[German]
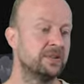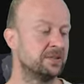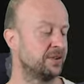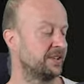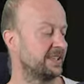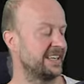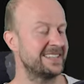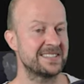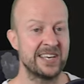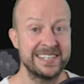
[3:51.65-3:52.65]
Und jetzt
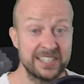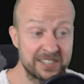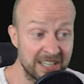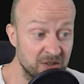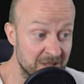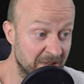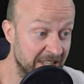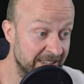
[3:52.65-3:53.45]
ist er endlich da, und zwar